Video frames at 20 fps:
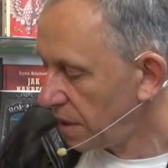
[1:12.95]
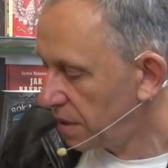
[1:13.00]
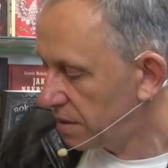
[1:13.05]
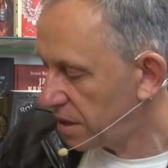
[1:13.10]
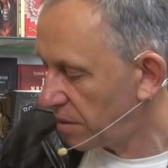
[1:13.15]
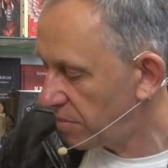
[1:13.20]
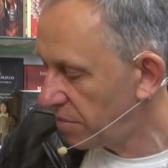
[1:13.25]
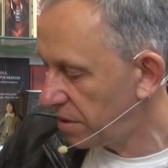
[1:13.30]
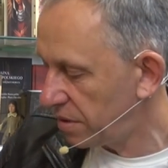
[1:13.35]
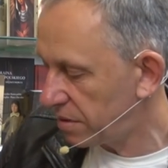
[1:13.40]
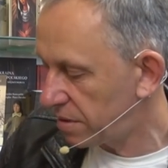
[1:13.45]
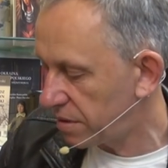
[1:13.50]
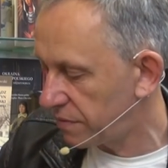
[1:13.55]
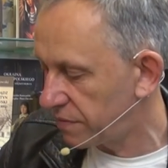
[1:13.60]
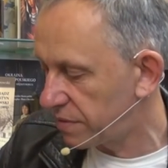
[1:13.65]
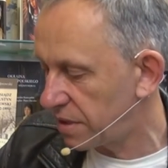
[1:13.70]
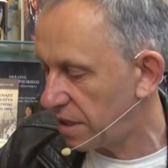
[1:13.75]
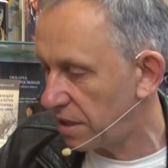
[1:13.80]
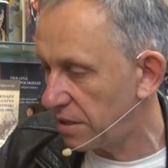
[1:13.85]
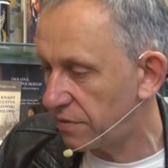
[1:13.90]
Sam nie jestem
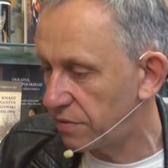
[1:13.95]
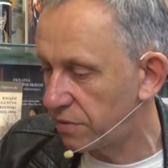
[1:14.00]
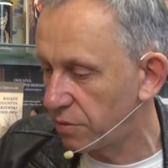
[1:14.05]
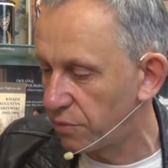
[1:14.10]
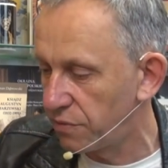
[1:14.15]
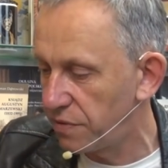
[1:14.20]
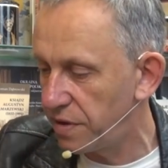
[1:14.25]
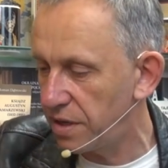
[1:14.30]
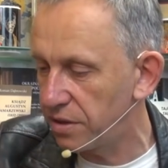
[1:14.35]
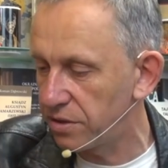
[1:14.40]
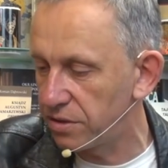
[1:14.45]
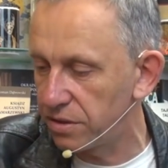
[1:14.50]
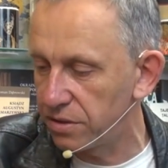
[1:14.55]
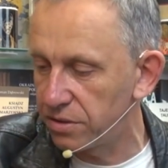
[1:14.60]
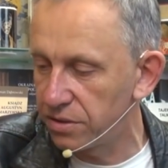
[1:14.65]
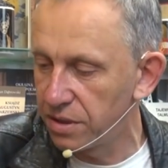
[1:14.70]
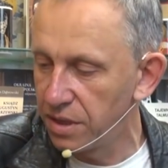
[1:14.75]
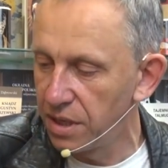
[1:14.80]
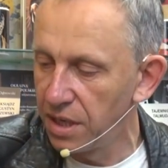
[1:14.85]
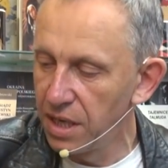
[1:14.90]
w stanie w to
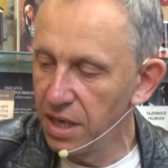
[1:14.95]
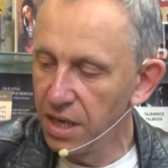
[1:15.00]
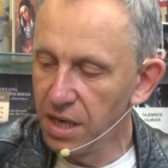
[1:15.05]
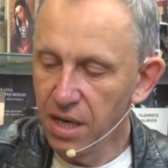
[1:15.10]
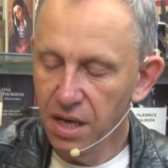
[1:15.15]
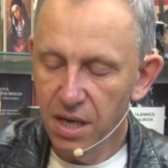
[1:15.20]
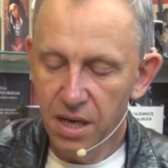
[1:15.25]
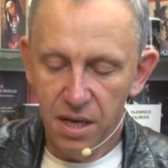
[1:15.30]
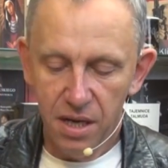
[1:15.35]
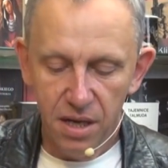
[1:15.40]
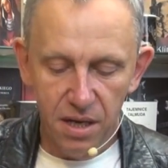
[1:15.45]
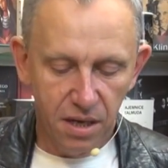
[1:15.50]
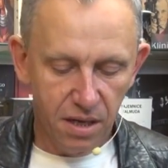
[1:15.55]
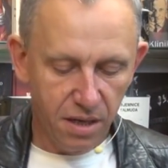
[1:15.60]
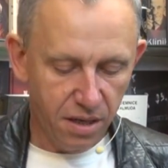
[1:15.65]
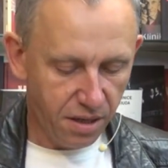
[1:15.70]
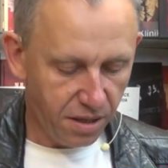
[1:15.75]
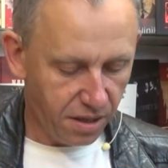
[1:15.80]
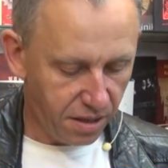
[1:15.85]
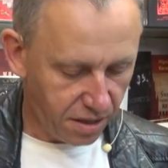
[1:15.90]
uwierzyć,
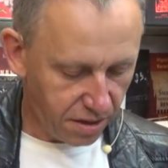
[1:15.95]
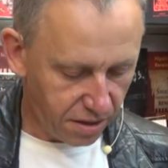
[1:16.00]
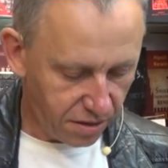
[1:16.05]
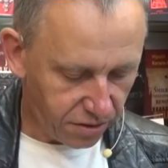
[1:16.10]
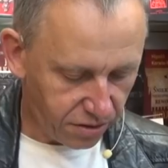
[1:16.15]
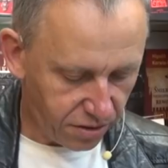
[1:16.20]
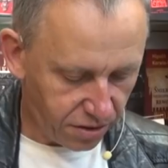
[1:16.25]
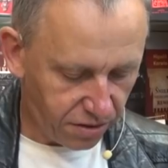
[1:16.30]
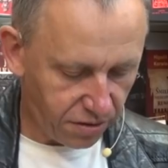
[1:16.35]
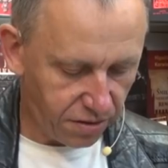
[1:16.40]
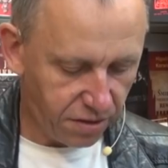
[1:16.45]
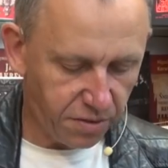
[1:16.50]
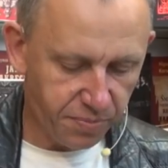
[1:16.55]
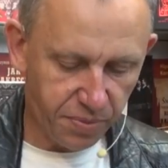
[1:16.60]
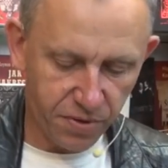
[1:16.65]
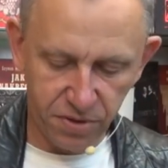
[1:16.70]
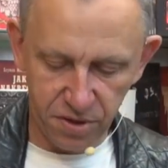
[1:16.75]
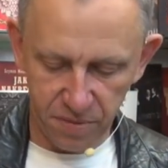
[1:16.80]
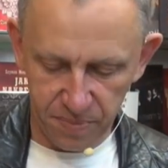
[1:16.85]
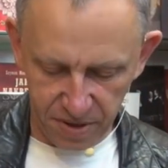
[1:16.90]
że to jest,
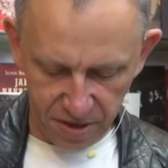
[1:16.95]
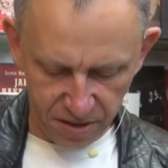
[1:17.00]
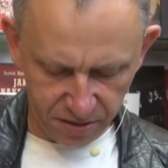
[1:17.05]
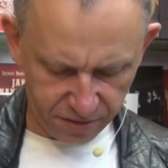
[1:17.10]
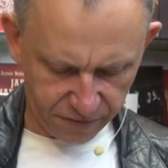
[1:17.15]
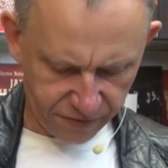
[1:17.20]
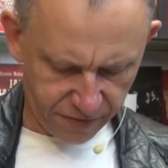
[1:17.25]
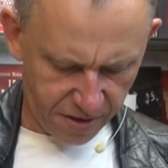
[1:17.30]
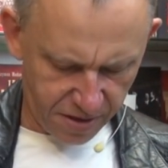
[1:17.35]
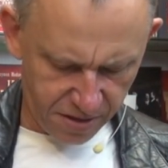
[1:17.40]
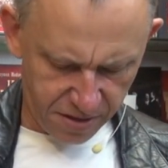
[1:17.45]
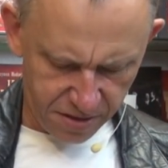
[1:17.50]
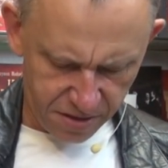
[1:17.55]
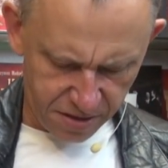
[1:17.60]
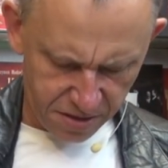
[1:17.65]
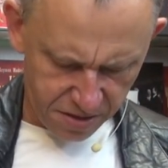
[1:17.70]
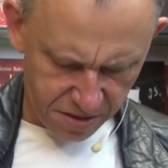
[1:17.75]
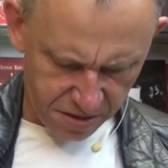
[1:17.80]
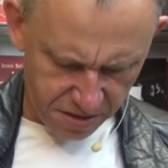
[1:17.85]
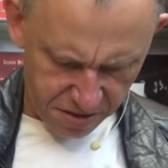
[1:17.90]
proszę Państwa,
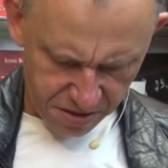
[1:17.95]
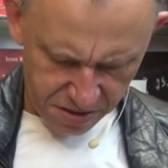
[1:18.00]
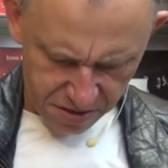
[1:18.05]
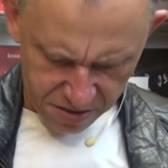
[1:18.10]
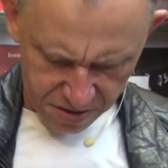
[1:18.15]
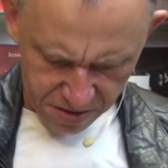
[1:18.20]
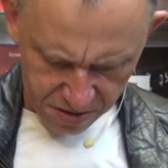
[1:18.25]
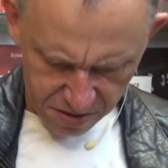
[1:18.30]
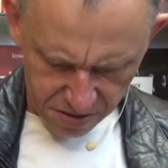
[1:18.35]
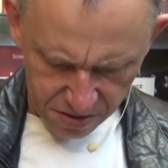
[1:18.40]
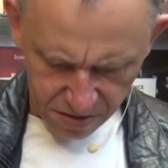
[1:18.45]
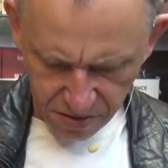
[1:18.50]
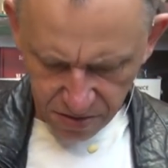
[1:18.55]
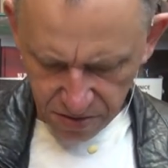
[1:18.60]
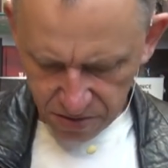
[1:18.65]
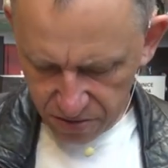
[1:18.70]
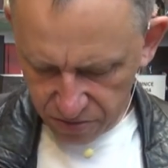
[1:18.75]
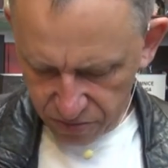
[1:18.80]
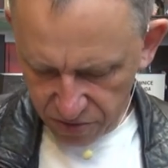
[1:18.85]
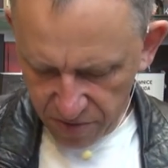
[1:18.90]

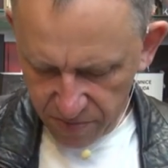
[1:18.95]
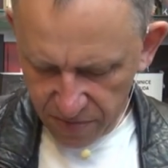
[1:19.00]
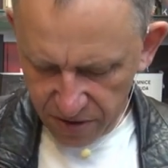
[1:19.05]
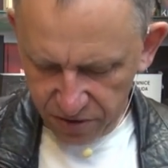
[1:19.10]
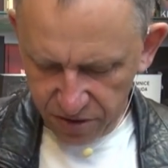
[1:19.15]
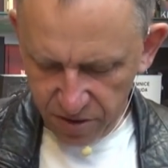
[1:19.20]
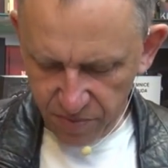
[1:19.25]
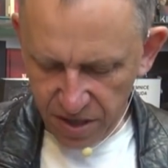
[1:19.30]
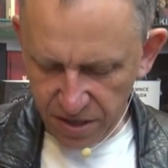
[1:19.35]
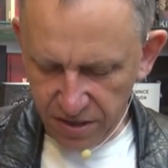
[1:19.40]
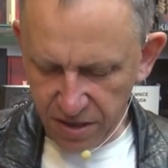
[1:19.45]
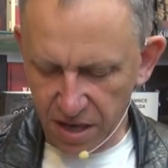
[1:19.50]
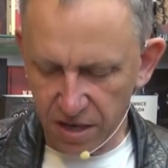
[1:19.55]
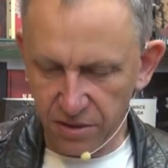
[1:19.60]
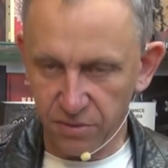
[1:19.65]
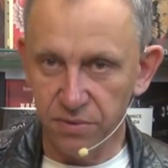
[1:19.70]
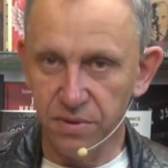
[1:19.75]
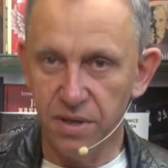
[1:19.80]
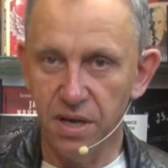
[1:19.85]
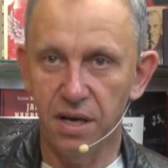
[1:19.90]
tu nie ma jeszcze
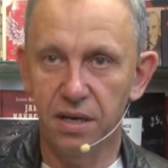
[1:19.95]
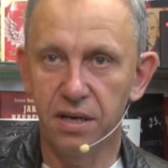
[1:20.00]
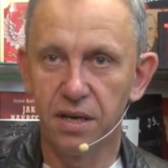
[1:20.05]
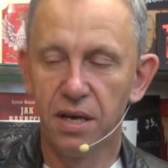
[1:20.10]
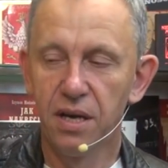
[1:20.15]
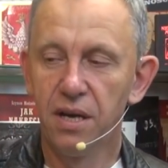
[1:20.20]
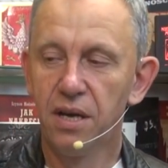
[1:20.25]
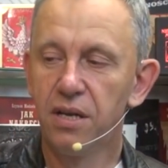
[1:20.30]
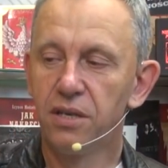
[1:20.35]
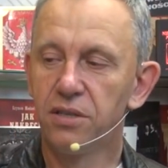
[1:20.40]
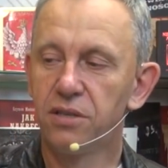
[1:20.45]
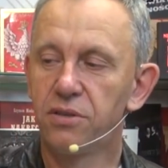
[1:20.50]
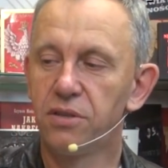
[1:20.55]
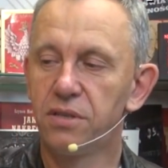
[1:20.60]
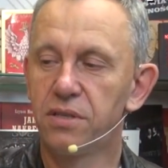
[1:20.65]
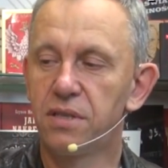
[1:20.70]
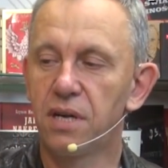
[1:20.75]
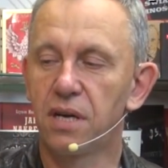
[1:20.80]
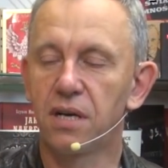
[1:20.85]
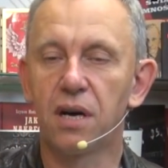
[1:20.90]
Majdanu, tak? Że to
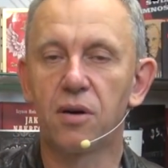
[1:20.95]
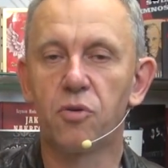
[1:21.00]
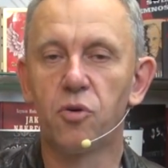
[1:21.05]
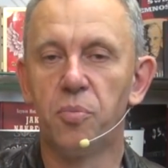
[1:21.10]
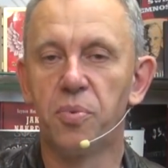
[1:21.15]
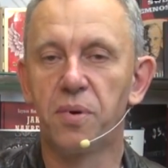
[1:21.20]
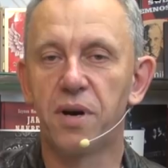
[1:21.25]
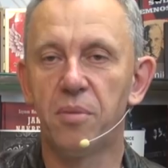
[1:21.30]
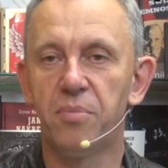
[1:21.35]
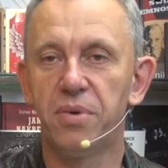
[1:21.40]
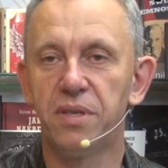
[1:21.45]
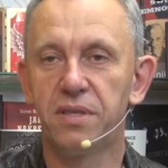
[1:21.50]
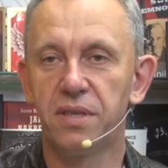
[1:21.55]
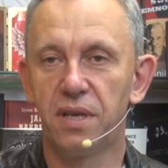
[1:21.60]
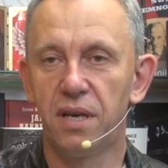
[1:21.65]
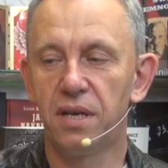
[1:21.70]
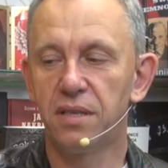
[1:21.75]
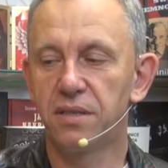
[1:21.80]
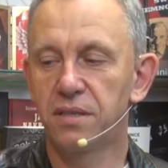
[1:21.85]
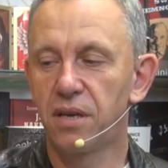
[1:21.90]
jest taka kubka bez
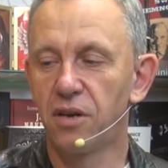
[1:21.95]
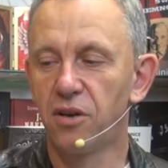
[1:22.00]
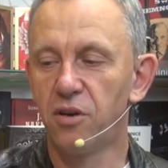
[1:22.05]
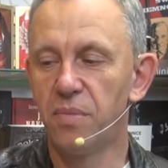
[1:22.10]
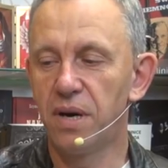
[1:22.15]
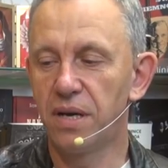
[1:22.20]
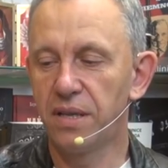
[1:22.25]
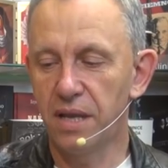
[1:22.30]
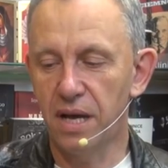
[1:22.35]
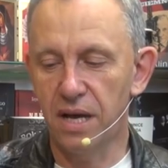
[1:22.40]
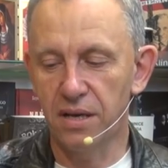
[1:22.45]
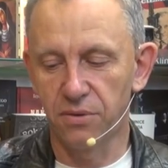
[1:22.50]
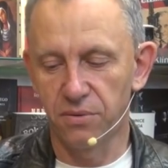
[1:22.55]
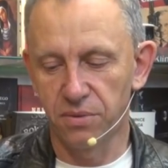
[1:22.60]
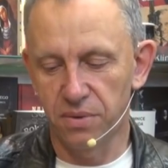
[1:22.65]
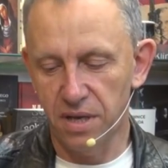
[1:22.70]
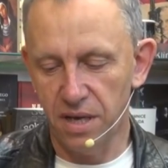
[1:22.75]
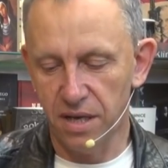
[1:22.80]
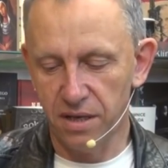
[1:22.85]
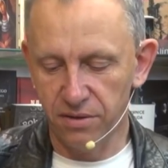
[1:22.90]
irlandzkiego
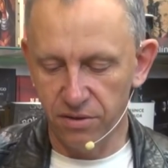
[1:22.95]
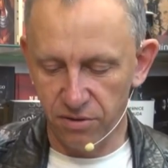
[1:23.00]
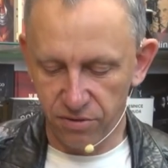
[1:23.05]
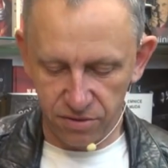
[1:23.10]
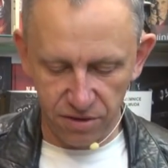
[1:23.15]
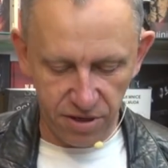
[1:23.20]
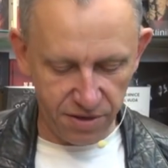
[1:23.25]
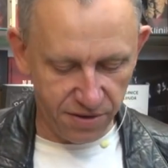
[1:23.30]
Majdanu, tak? No to